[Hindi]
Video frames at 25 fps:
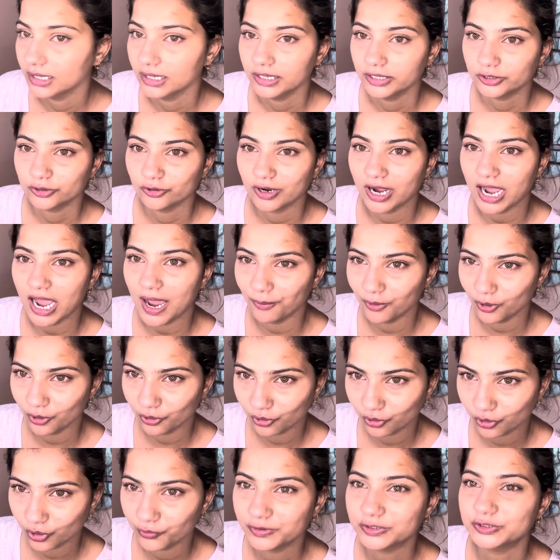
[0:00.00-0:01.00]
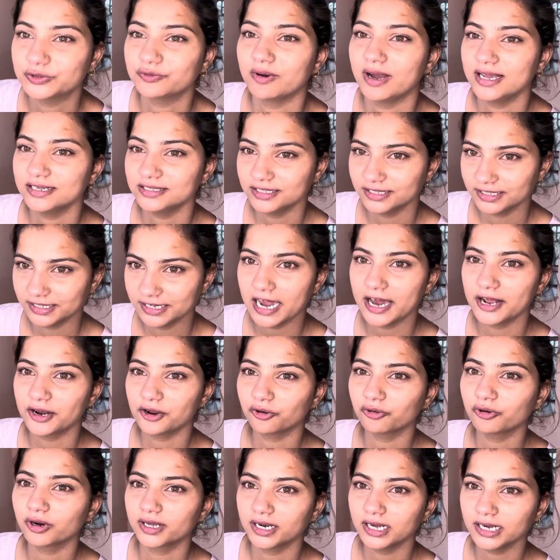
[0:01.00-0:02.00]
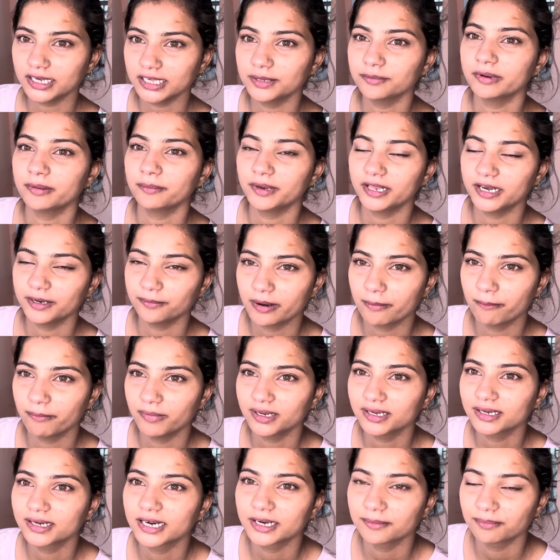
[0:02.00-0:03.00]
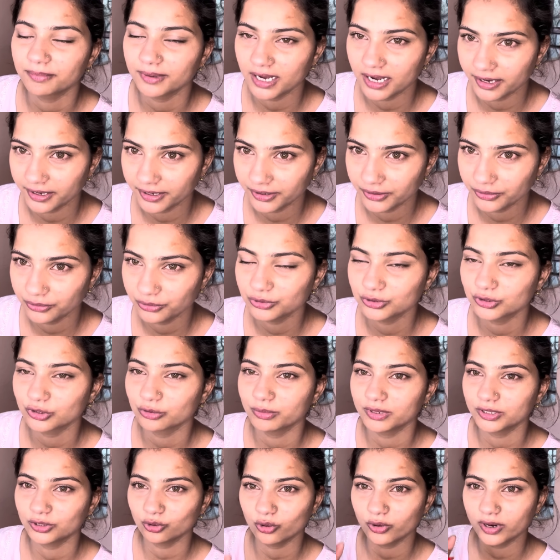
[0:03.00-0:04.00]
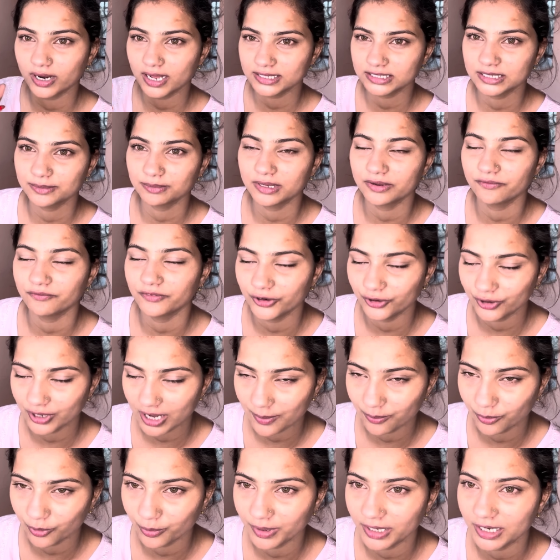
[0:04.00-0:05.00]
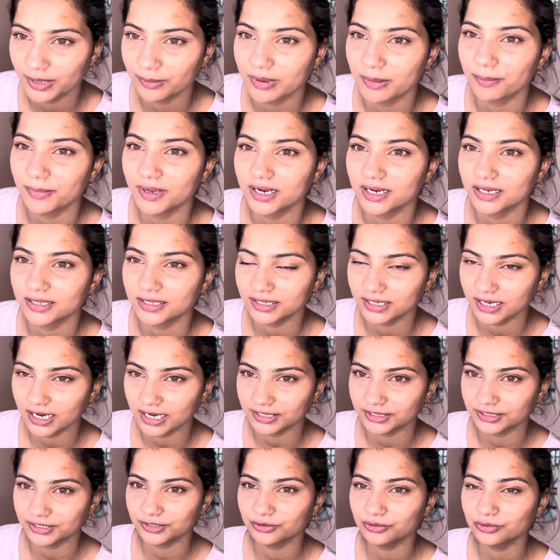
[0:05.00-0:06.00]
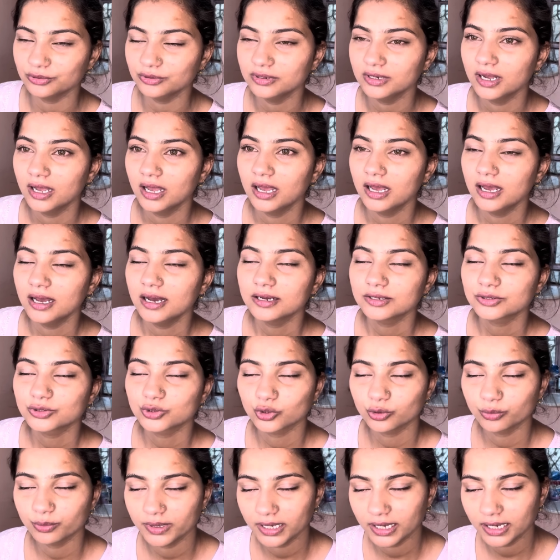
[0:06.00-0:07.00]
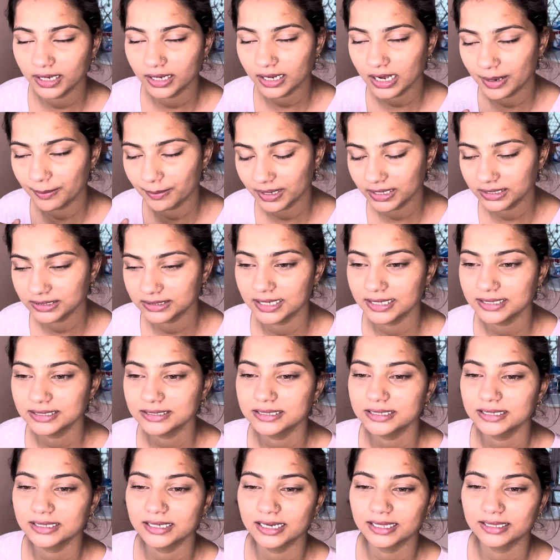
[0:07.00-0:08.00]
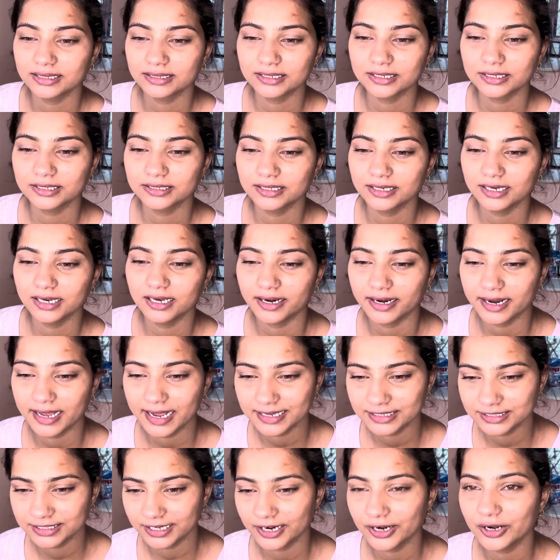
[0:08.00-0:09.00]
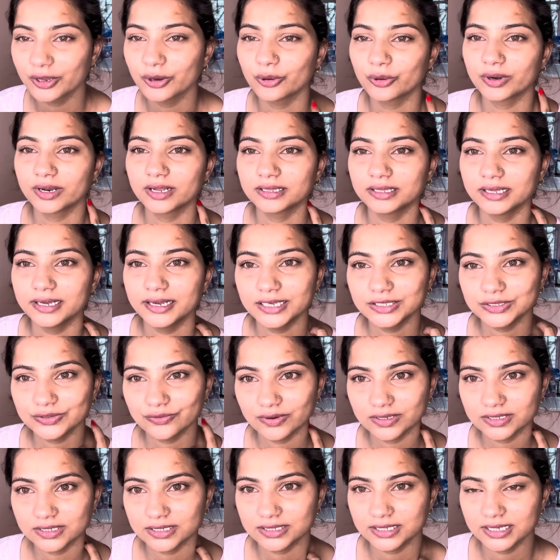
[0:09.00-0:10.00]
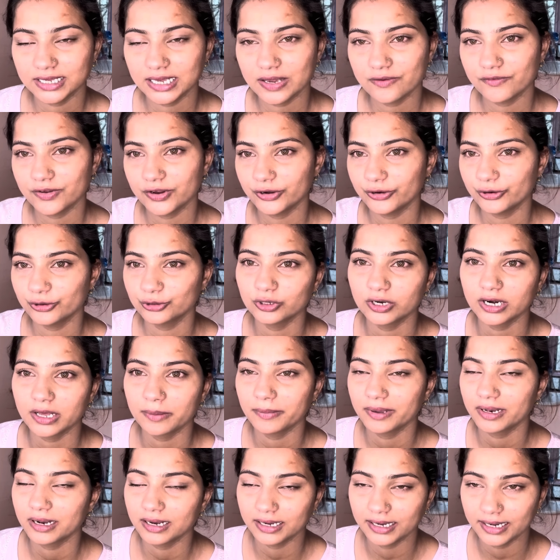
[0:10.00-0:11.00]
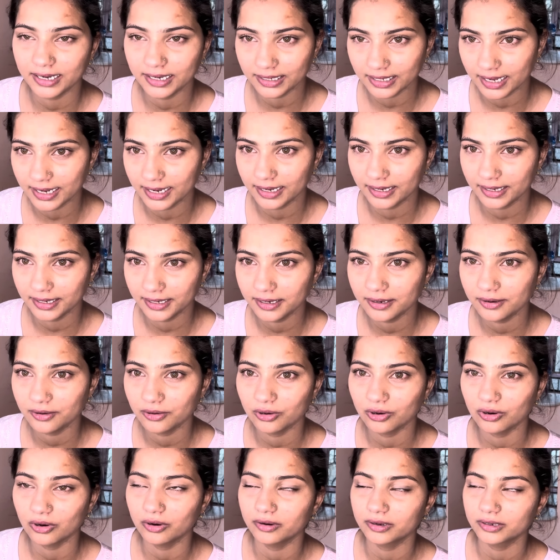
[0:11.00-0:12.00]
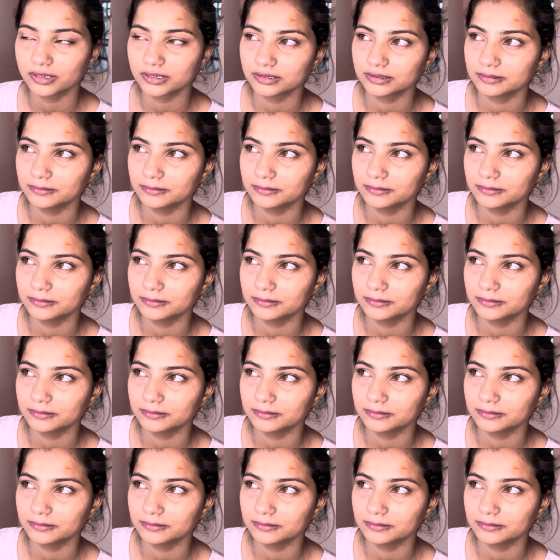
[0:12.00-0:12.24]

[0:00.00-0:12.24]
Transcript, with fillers: तो आप लोगों को विश्वास नहीं आ रहा होगा ना कि मैं मेरी मम्मी के घर पे आ गई हूँ तो मैं थोड़ा सा मैं वीडियो आपको मेरी मम्मी का दिखाती हूँ सुबह इमरजेंसी के अंदर इतनी लड़ाई झगड़े हो रहे थे इस वजह से ये वीडियो थोड़ा मेरा लेट आया है और